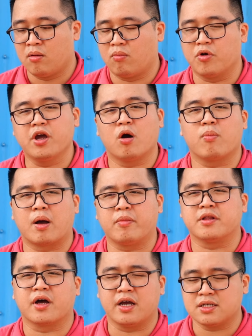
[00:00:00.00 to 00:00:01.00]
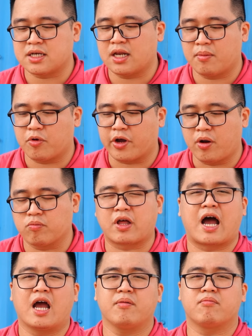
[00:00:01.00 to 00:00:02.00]
Mỗi điều mà mình thấy sẽ là một cái động
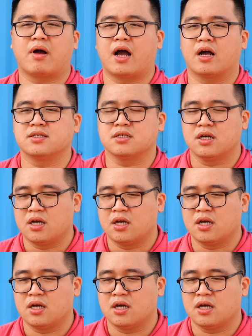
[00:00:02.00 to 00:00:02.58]
thái mà